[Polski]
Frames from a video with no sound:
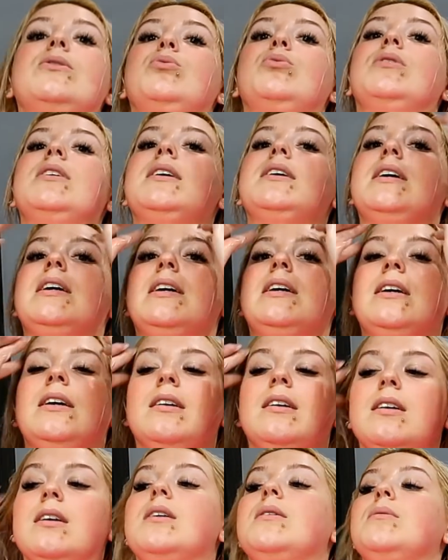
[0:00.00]
tutaj
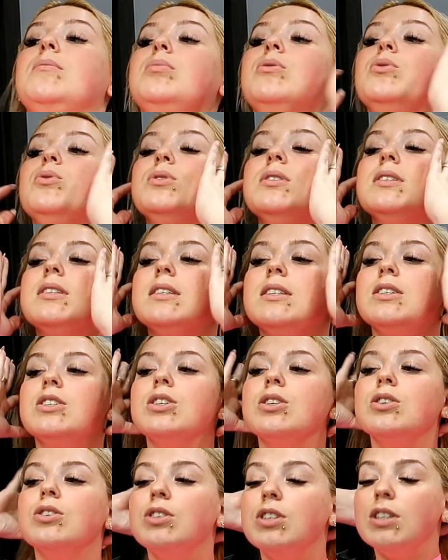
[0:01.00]
bluzki,
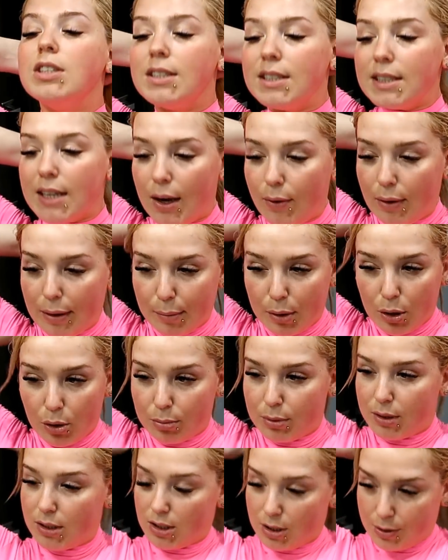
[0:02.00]
czego nie chciałam
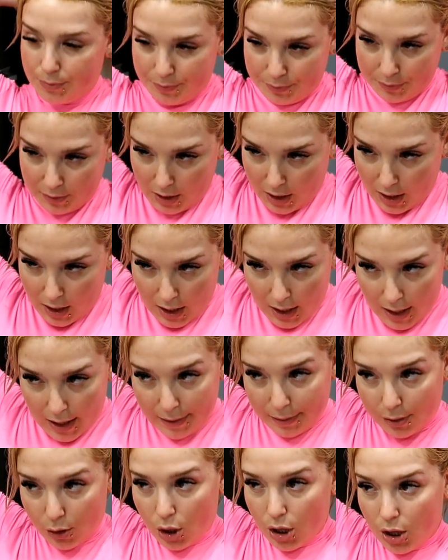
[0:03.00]
robić.
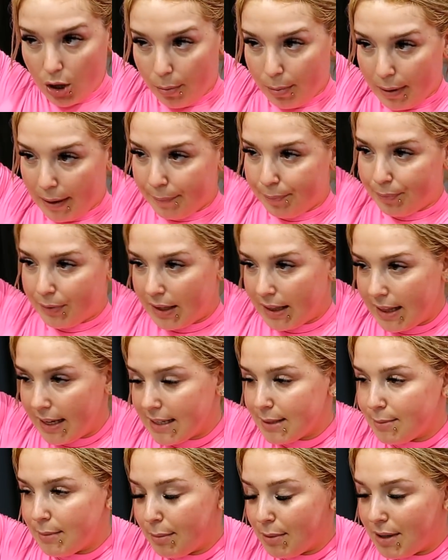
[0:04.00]
No i dobra, I
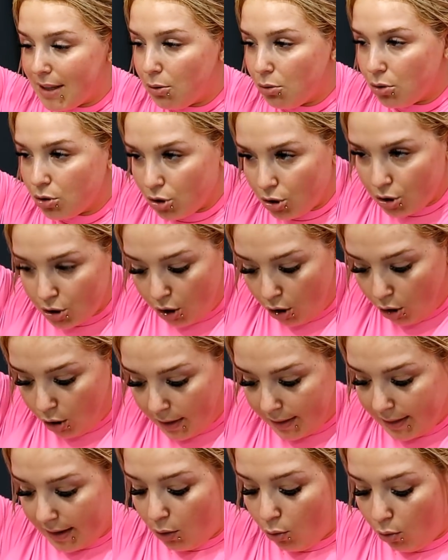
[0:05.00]
teraz mamy nałożony
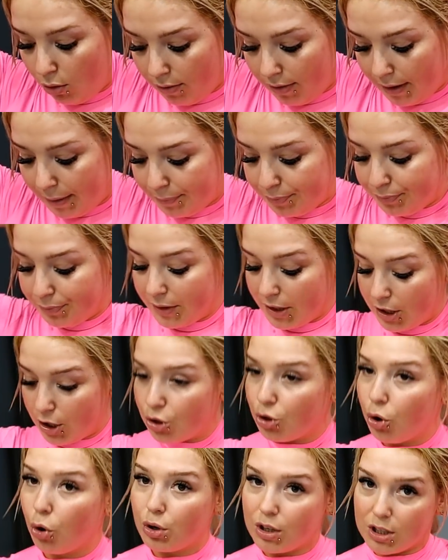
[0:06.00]
olej na głowę i
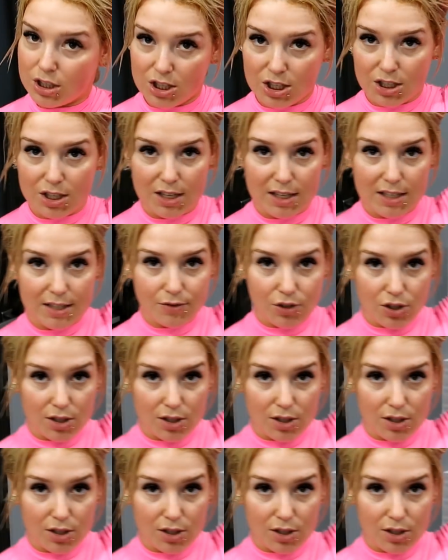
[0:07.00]
to jeszcze nie jest